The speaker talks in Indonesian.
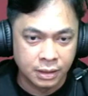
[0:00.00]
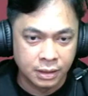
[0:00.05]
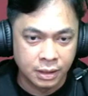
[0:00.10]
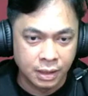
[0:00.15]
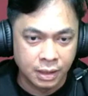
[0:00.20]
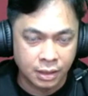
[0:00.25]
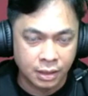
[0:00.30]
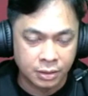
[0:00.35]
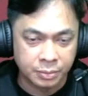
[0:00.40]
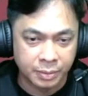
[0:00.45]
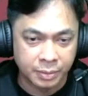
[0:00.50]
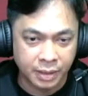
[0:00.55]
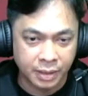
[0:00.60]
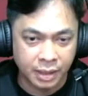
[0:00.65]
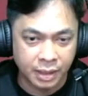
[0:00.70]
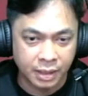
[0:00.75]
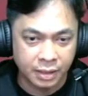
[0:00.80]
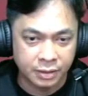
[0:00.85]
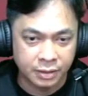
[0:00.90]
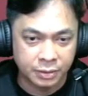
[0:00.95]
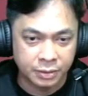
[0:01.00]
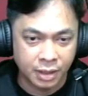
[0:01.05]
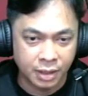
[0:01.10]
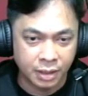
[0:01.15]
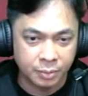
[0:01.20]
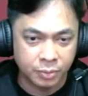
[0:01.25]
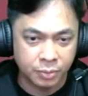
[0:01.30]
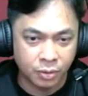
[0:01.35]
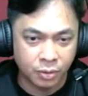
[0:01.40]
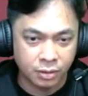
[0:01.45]
Harus pakai
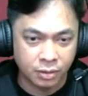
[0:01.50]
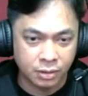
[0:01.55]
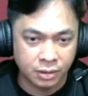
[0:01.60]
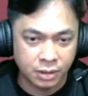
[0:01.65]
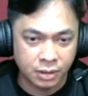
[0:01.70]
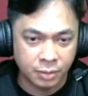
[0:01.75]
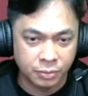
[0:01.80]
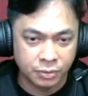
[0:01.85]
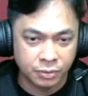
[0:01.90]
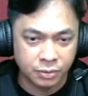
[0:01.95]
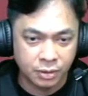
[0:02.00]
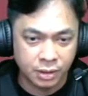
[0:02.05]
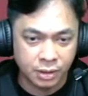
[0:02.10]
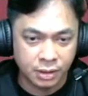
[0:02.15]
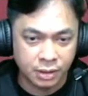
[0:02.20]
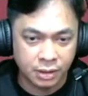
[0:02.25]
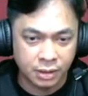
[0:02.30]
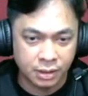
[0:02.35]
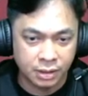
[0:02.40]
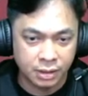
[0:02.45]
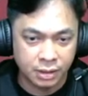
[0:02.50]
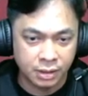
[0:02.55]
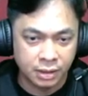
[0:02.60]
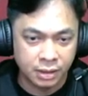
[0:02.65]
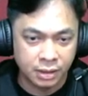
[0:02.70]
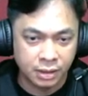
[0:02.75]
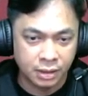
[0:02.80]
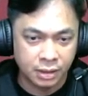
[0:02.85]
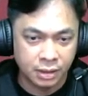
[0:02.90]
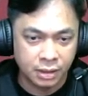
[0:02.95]
skateboard. Kita mundur lagi.
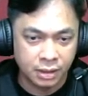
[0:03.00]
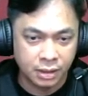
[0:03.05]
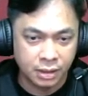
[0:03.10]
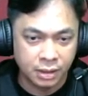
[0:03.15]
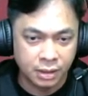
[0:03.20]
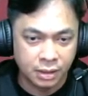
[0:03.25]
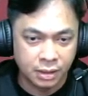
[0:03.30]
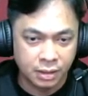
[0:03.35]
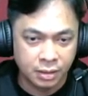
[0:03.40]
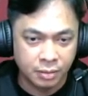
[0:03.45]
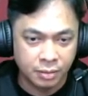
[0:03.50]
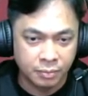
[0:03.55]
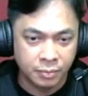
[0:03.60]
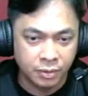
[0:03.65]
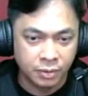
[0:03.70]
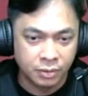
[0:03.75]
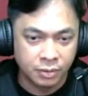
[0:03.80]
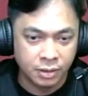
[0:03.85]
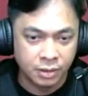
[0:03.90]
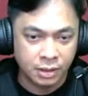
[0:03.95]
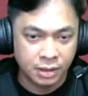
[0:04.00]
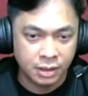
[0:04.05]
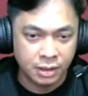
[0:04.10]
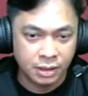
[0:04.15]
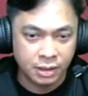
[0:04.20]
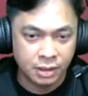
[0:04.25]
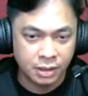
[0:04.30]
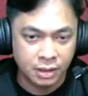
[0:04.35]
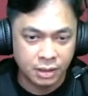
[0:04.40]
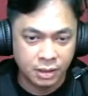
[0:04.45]
Mundur lagi.
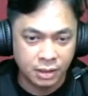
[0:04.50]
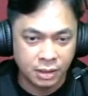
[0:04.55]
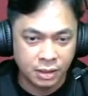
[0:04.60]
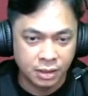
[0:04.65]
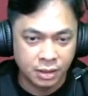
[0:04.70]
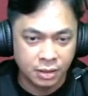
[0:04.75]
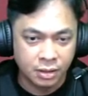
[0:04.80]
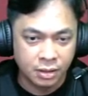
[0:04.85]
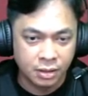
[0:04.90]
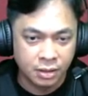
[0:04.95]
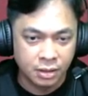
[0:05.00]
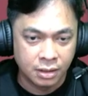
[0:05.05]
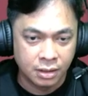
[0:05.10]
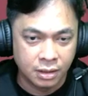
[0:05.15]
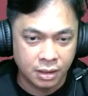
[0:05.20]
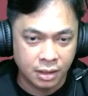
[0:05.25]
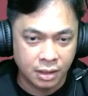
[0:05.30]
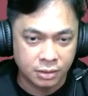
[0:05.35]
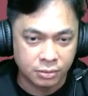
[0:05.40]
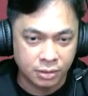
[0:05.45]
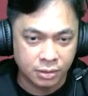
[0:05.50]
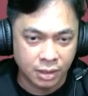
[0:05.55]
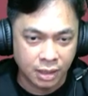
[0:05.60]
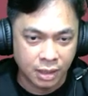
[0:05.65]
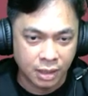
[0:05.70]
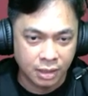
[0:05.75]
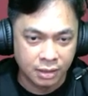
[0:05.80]
Ah, sudahlah.